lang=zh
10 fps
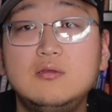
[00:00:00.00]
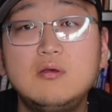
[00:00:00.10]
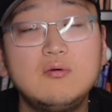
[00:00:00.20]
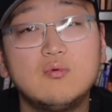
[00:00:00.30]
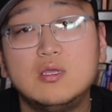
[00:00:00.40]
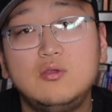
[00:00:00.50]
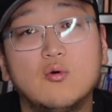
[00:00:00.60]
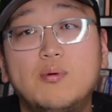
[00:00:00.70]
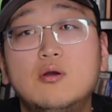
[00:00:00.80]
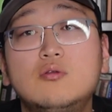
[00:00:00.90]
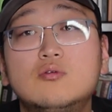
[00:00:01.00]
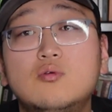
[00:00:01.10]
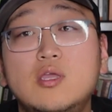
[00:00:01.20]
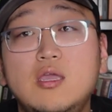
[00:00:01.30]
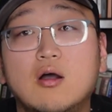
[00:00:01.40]
你说我有朋友就
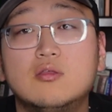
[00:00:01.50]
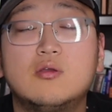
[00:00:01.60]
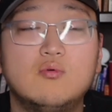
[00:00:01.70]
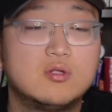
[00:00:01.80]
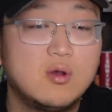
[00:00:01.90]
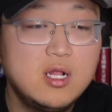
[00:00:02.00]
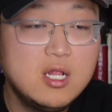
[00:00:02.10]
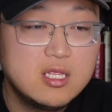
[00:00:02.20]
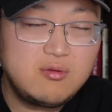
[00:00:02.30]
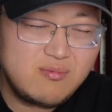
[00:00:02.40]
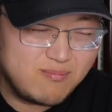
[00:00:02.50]
做医药的，就跟我说，他说。